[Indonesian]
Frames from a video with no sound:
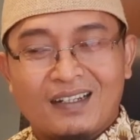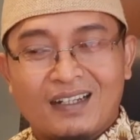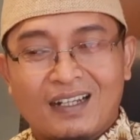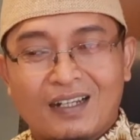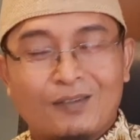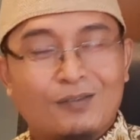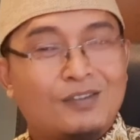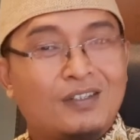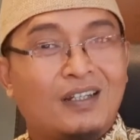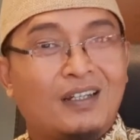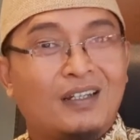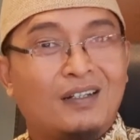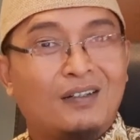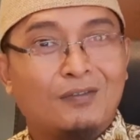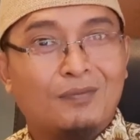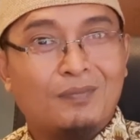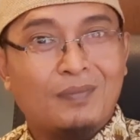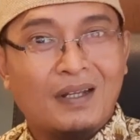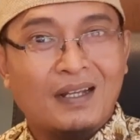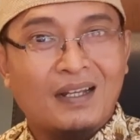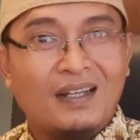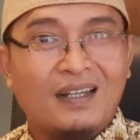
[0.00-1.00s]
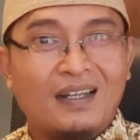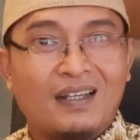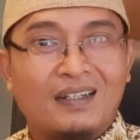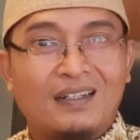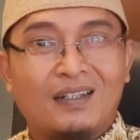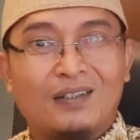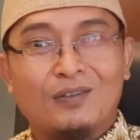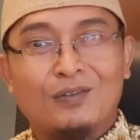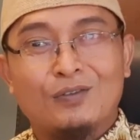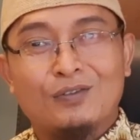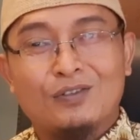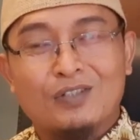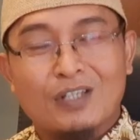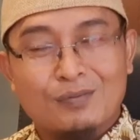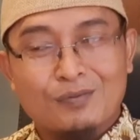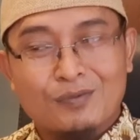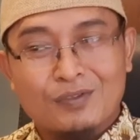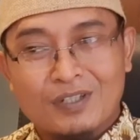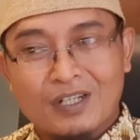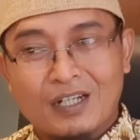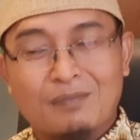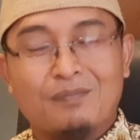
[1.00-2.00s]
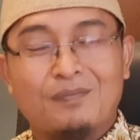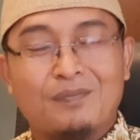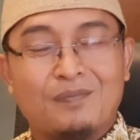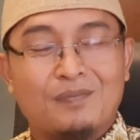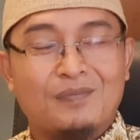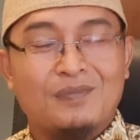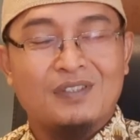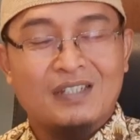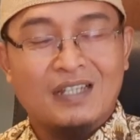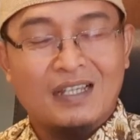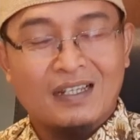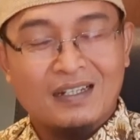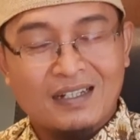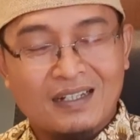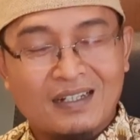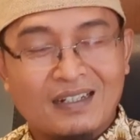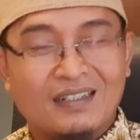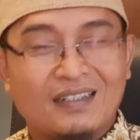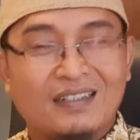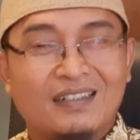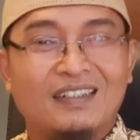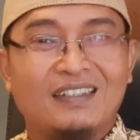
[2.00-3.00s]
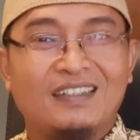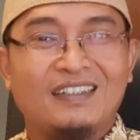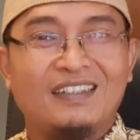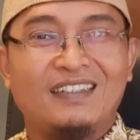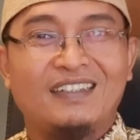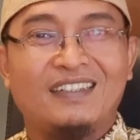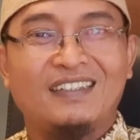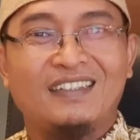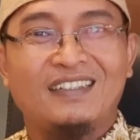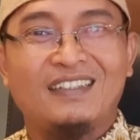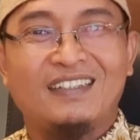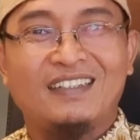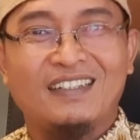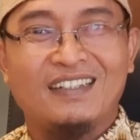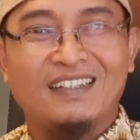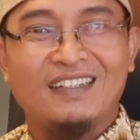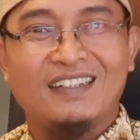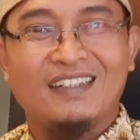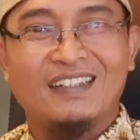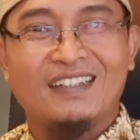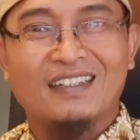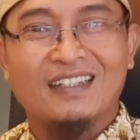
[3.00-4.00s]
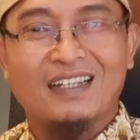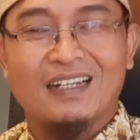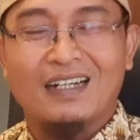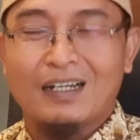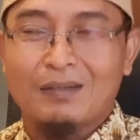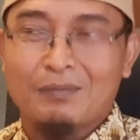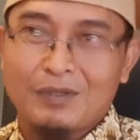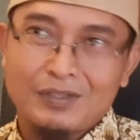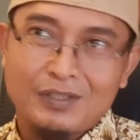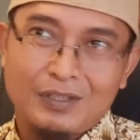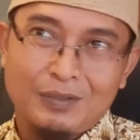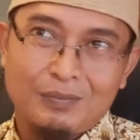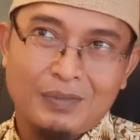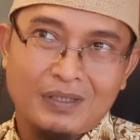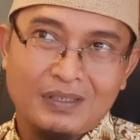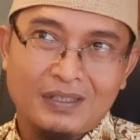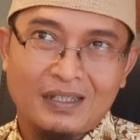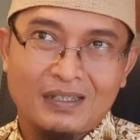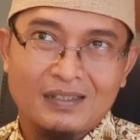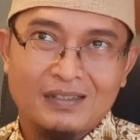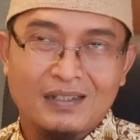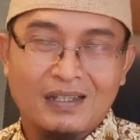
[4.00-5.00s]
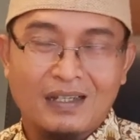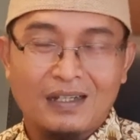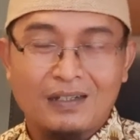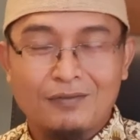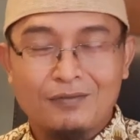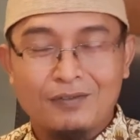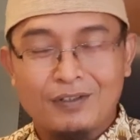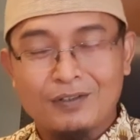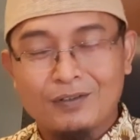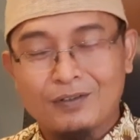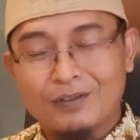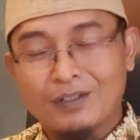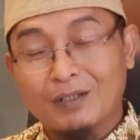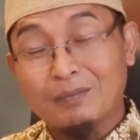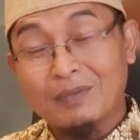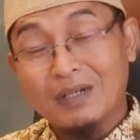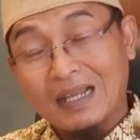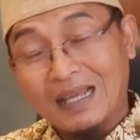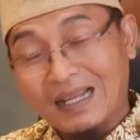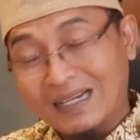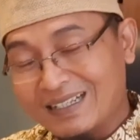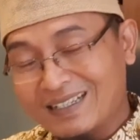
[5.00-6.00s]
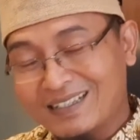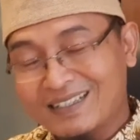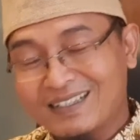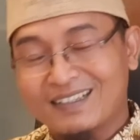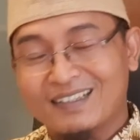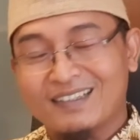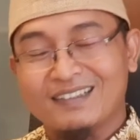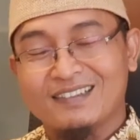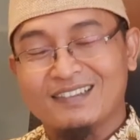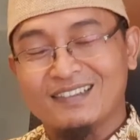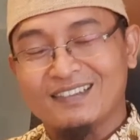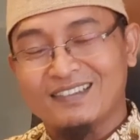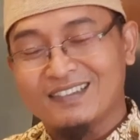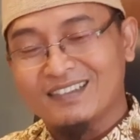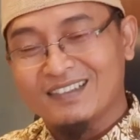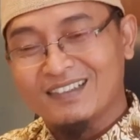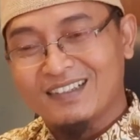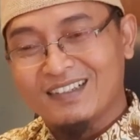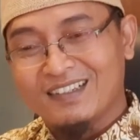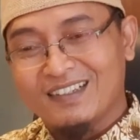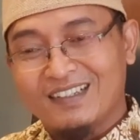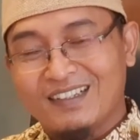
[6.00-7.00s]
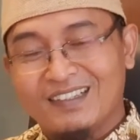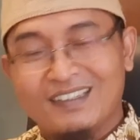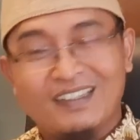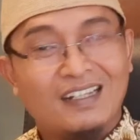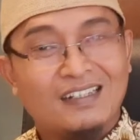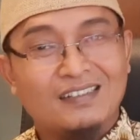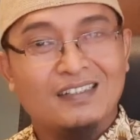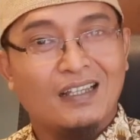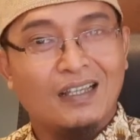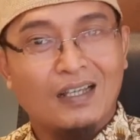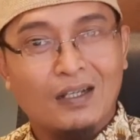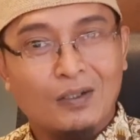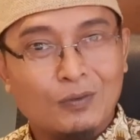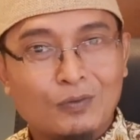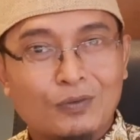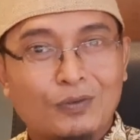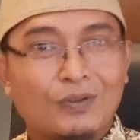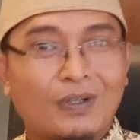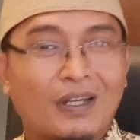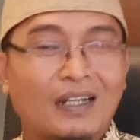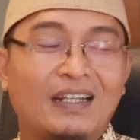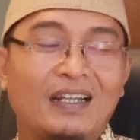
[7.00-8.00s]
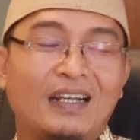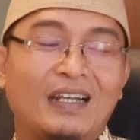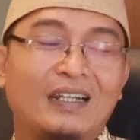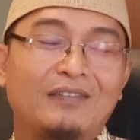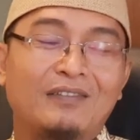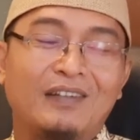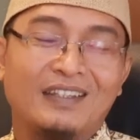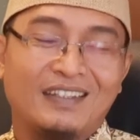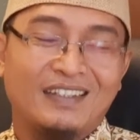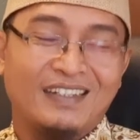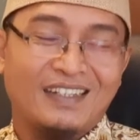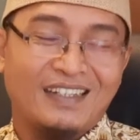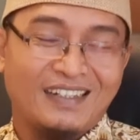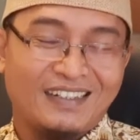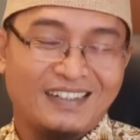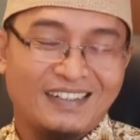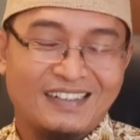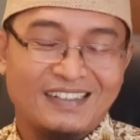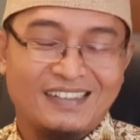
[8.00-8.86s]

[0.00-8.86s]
Lalu jangan lupa Anda untuk subscribe channel ini ya karena masih banyak sekali video yang menarik yang sayang untuk Anda lewatkan.